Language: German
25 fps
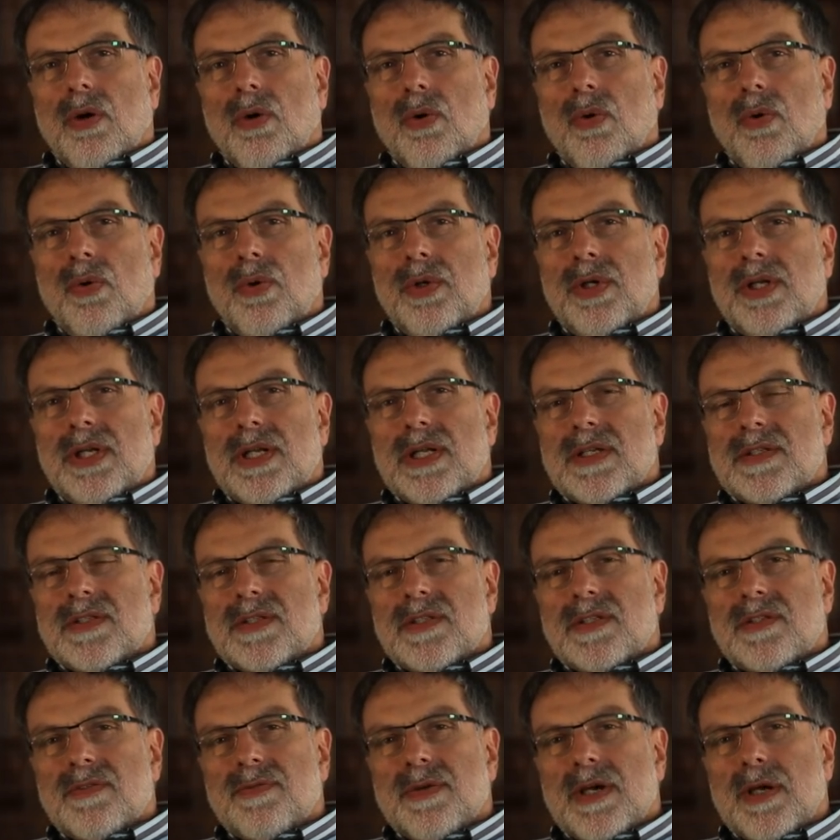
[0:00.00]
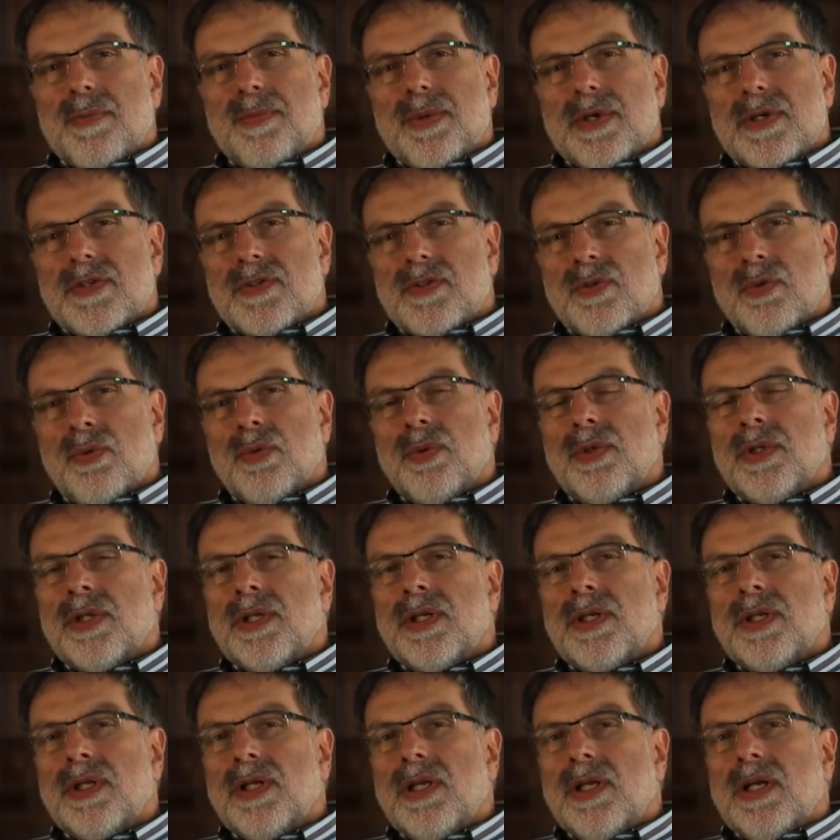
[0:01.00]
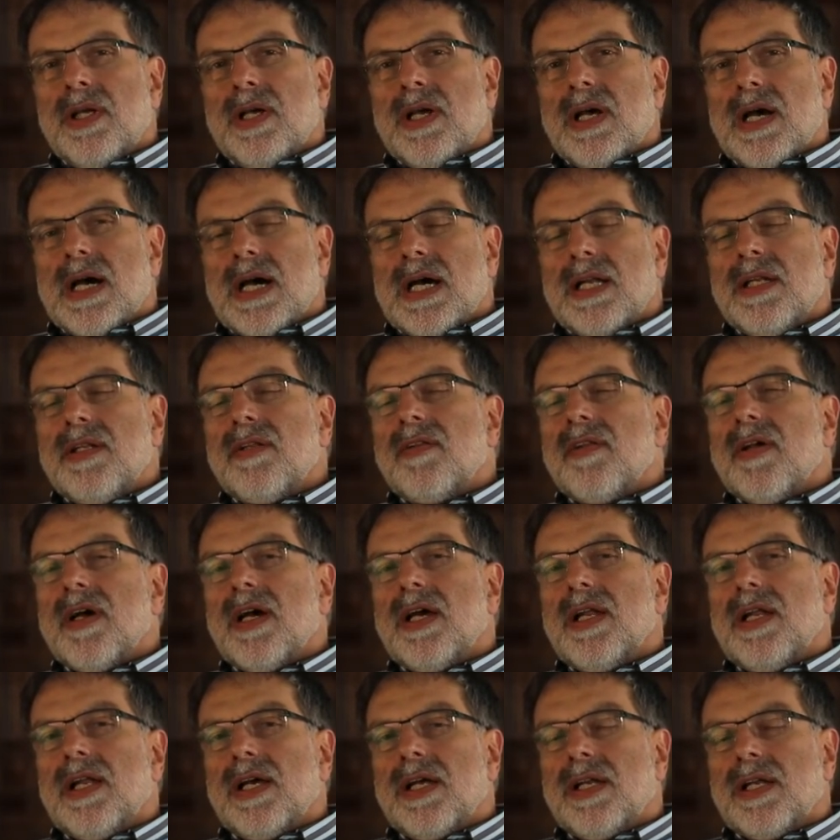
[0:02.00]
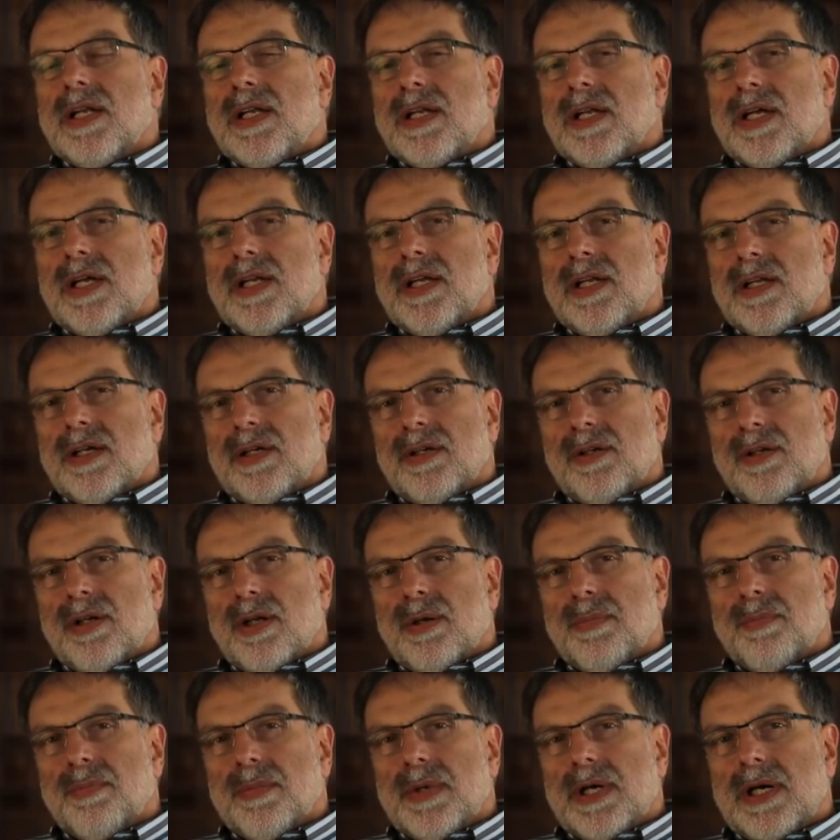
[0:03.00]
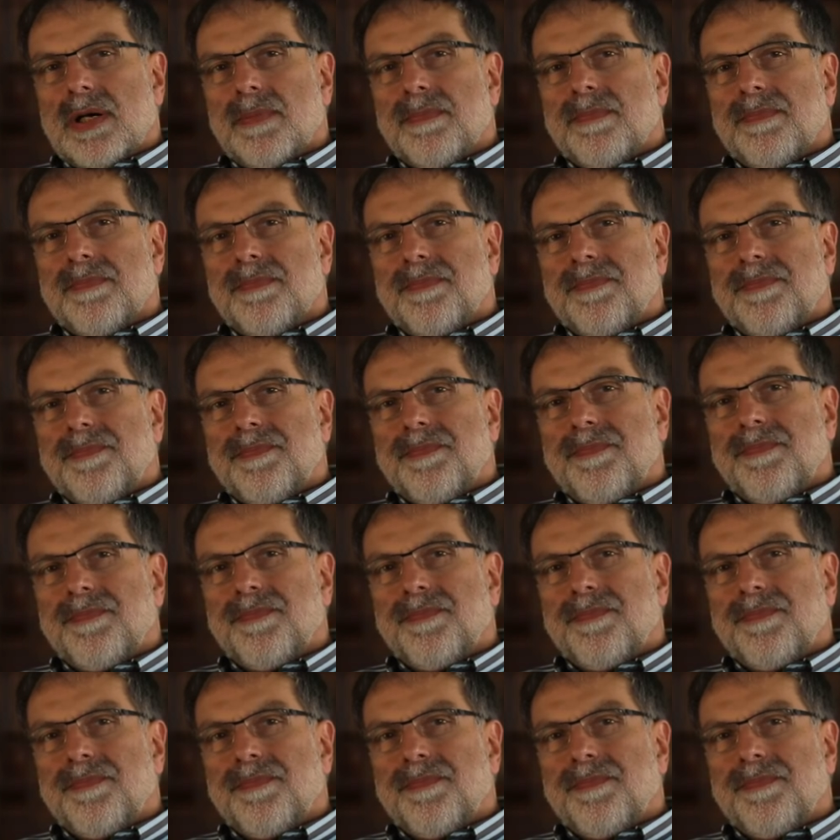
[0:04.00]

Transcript: ohne dass zwei Personen Anteil aneinander genommen haben.